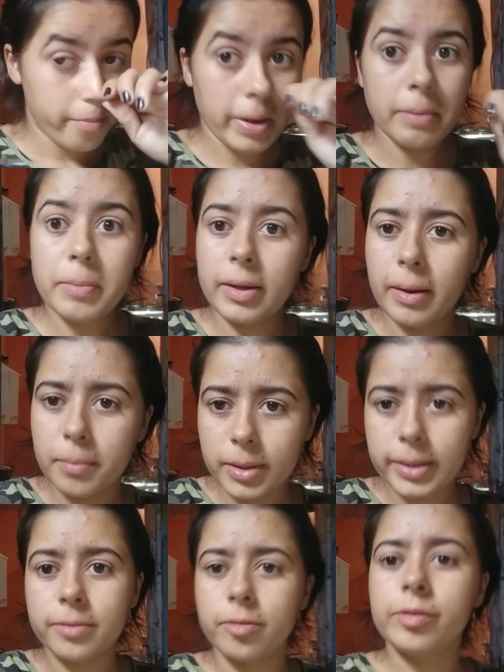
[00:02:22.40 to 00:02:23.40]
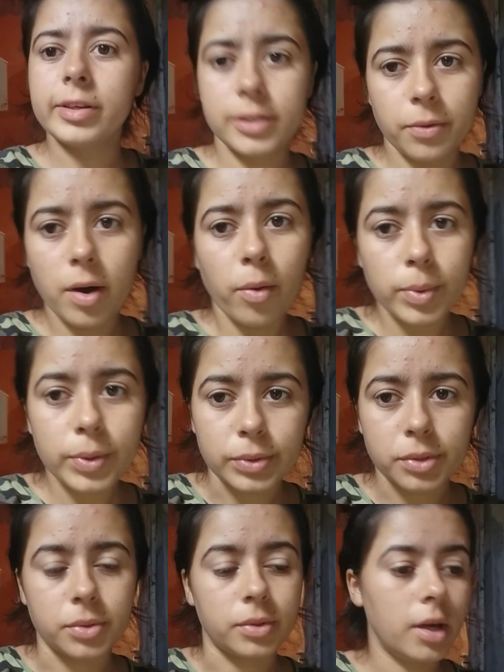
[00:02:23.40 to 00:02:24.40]
Primeiramente, vou fazer um
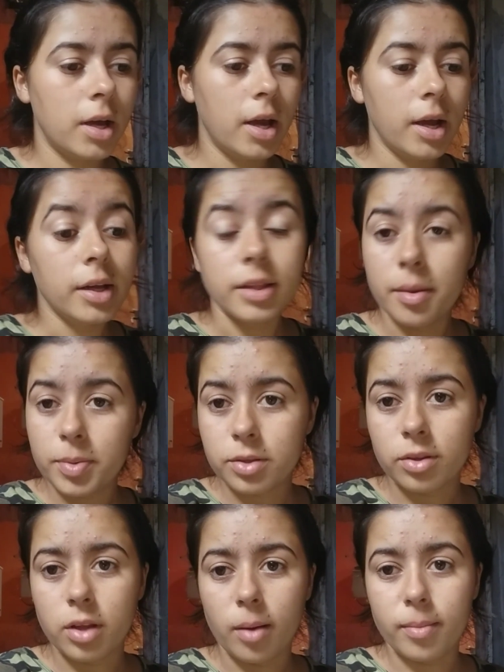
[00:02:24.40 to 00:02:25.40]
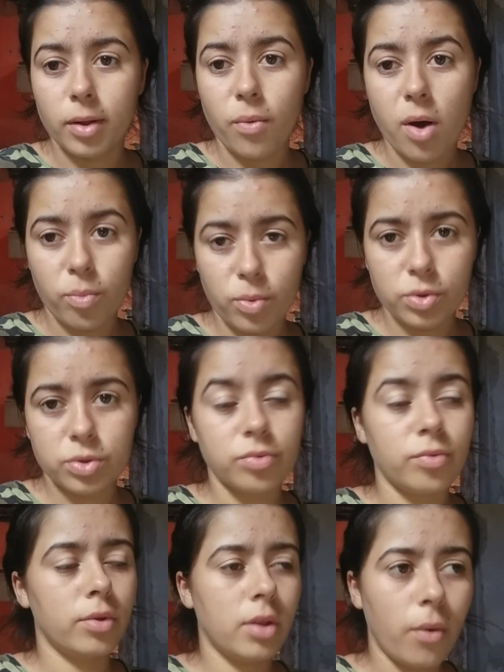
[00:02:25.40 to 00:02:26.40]
almoço. Depois que eu terminar o almoço,
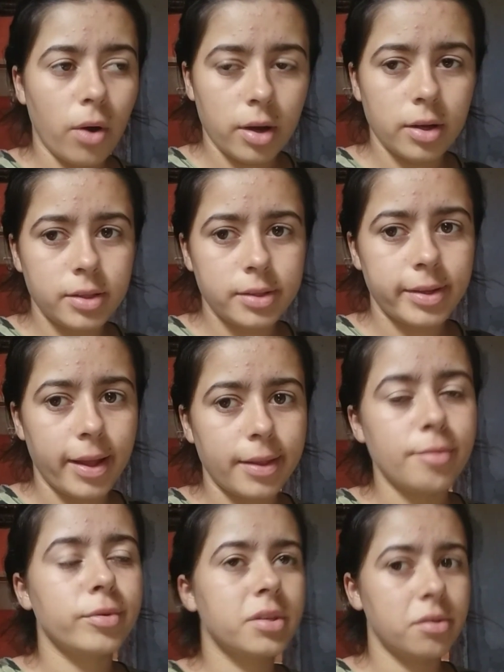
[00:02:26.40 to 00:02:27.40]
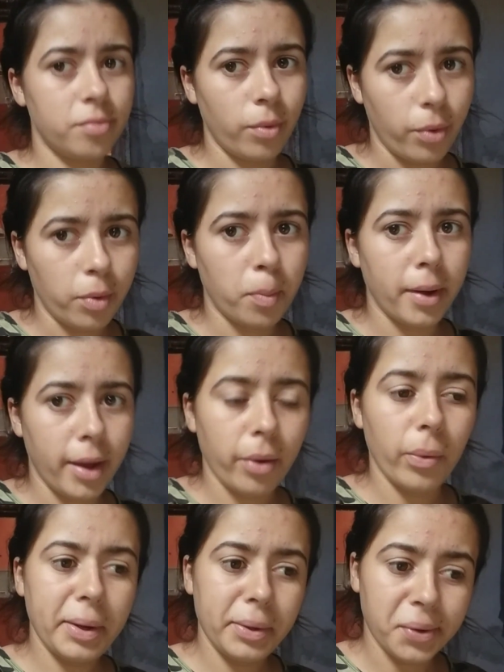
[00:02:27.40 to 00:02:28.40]
eu vou dar uma organizada e vocês vão acompanhar
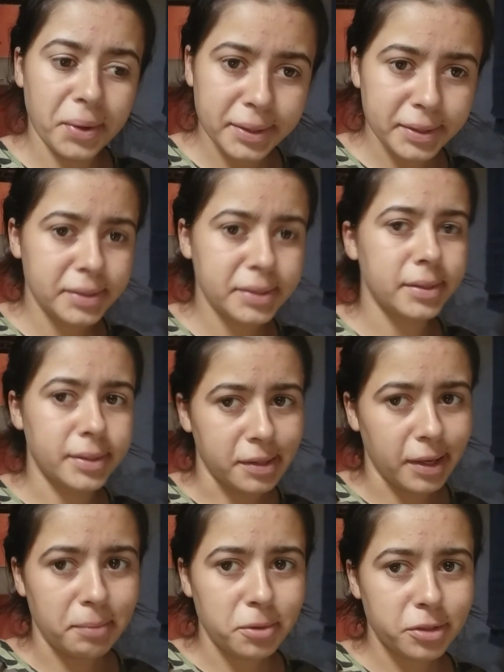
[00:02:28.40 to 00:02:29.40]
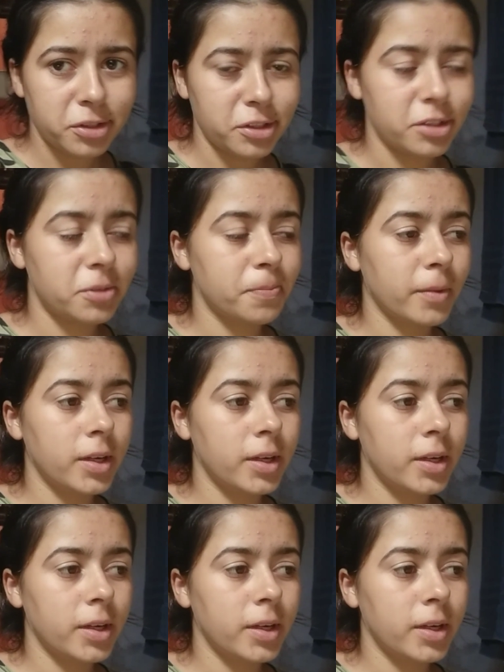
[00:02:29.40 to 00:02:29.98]
eu aí organizando, né, minha gente?